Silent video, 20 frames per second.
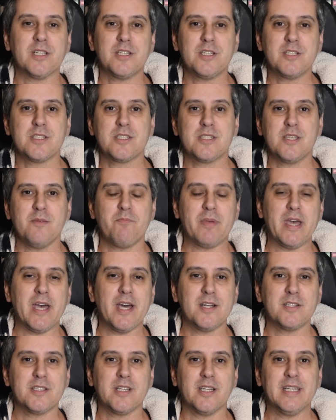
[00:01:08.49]
que a gente se
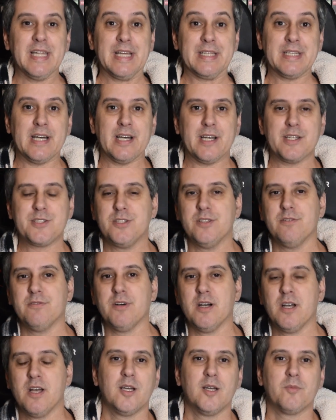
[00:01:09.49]
perde ali na
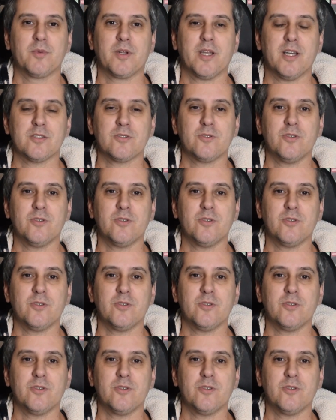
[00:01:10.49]
narrativa, porque as